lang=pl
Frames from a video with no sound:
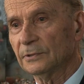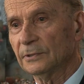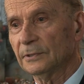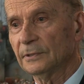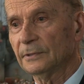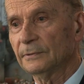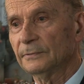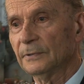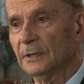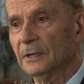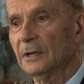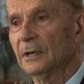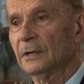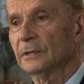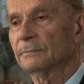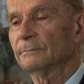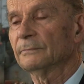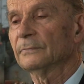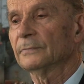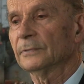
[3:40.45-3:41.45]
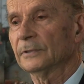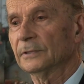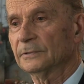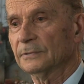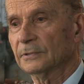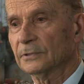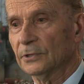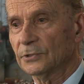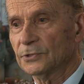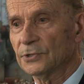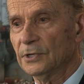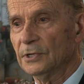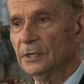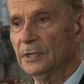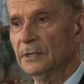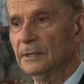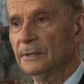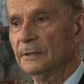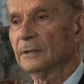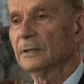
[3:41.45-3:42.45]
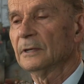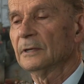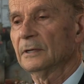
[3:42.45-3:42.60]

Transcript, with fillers: No i podskoczyli